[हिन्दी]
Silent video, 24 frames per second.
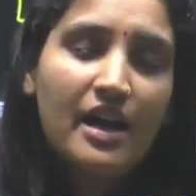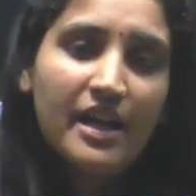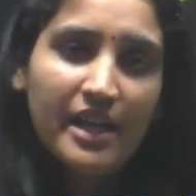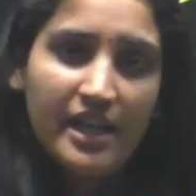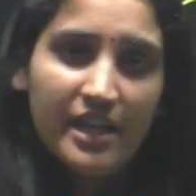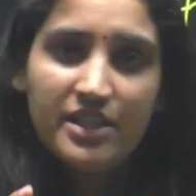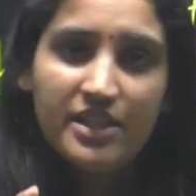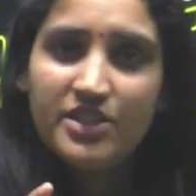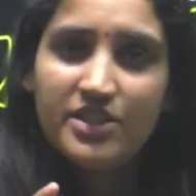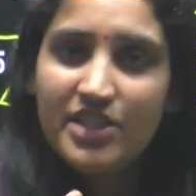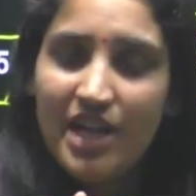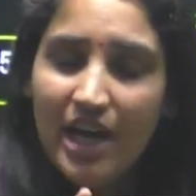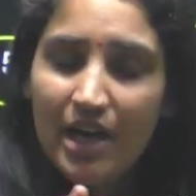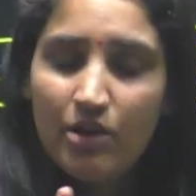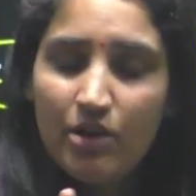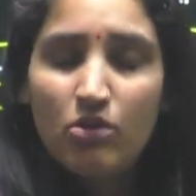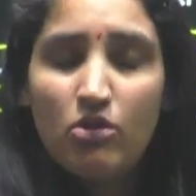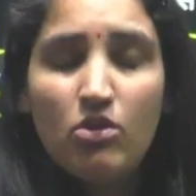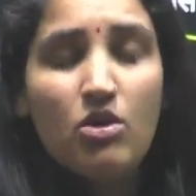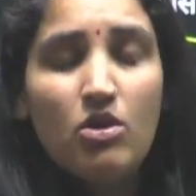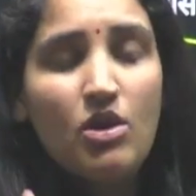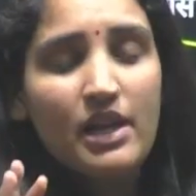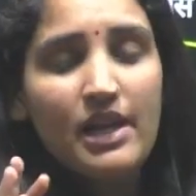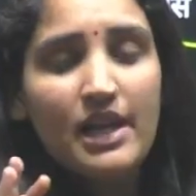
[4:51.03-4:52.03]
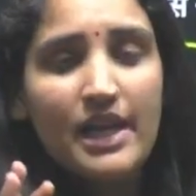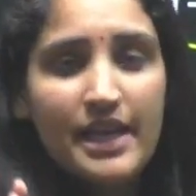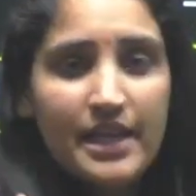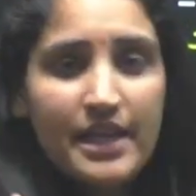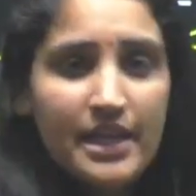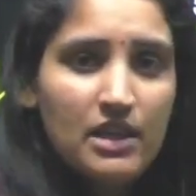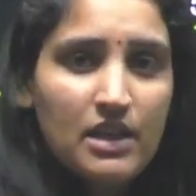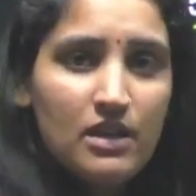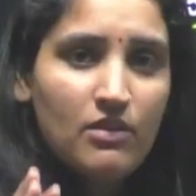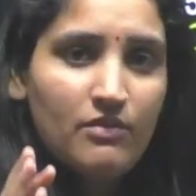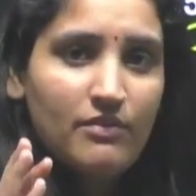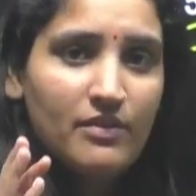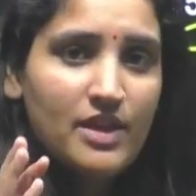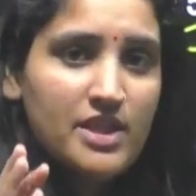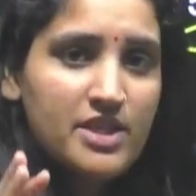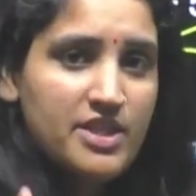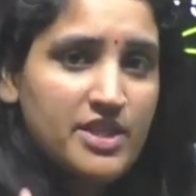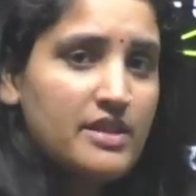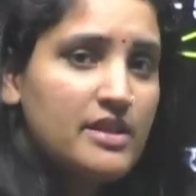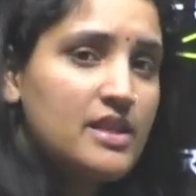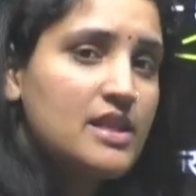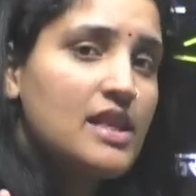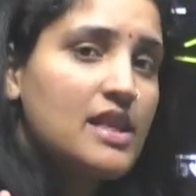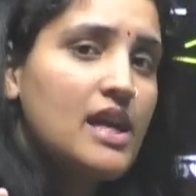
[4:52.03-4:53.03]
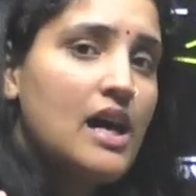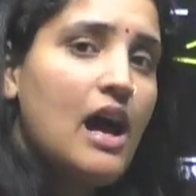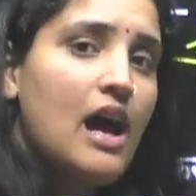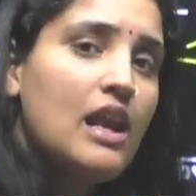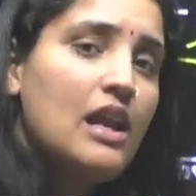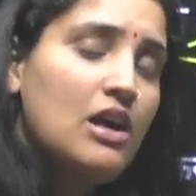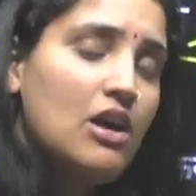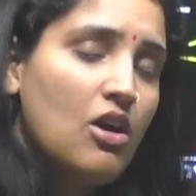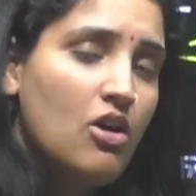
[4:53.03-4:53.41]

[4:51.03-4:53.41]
इन चारों लिंग वचन काल